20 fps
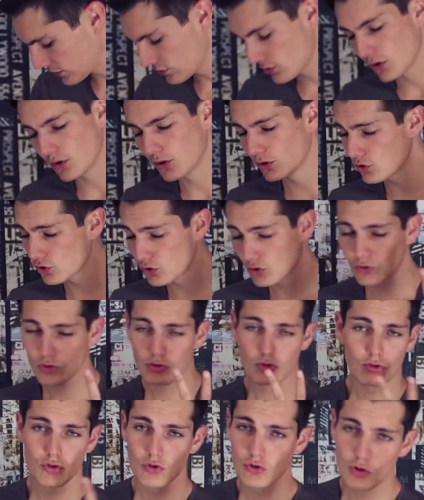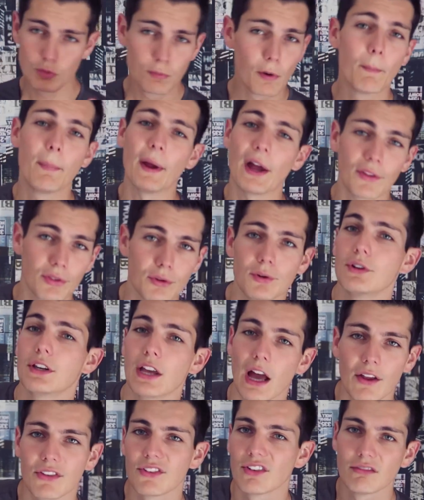Parce que tu peux perdre deux
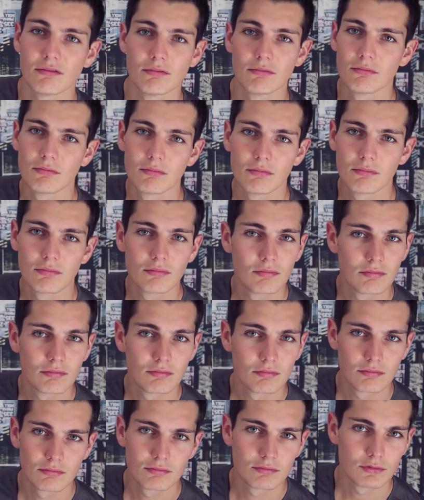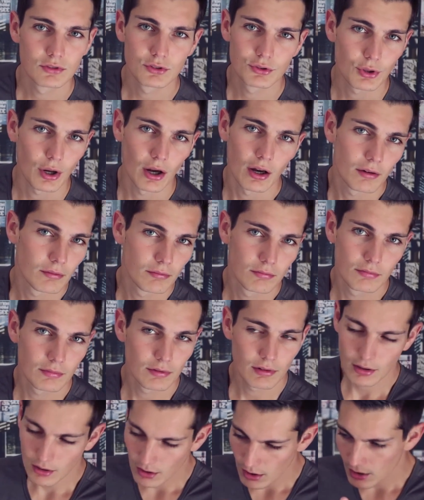cartes. Tu vois.
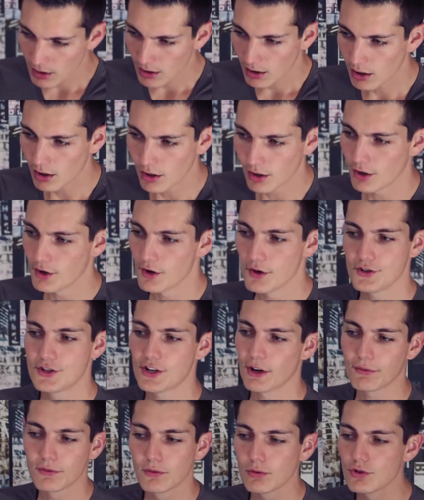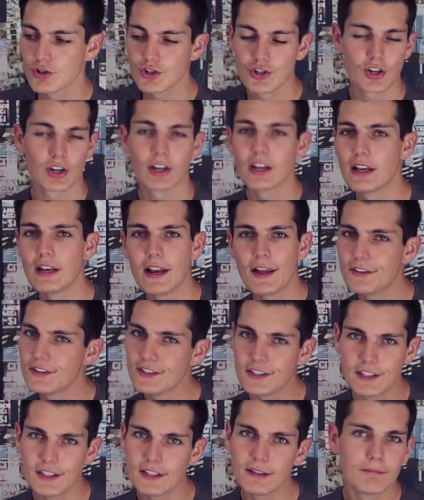Euh, Jeff Touche, il l'a
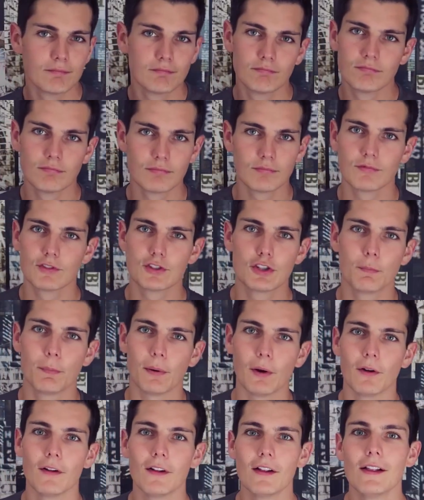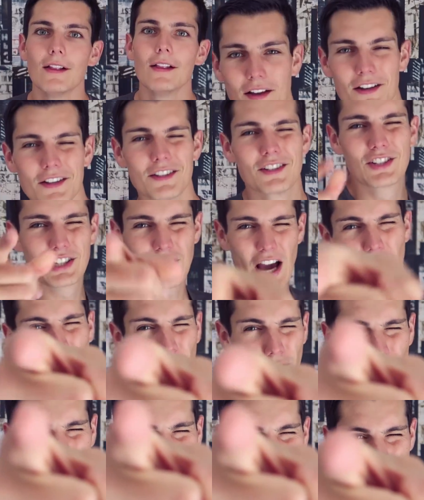dit, tu peux.
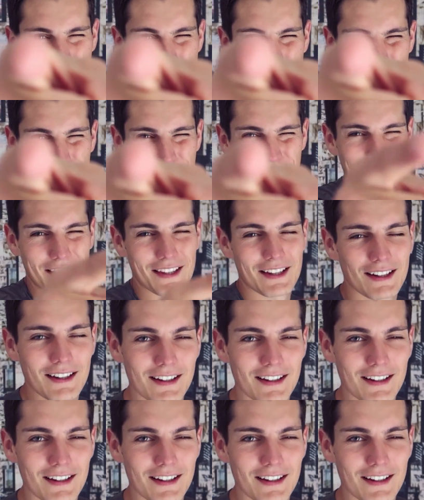Ciao, à la prochaine.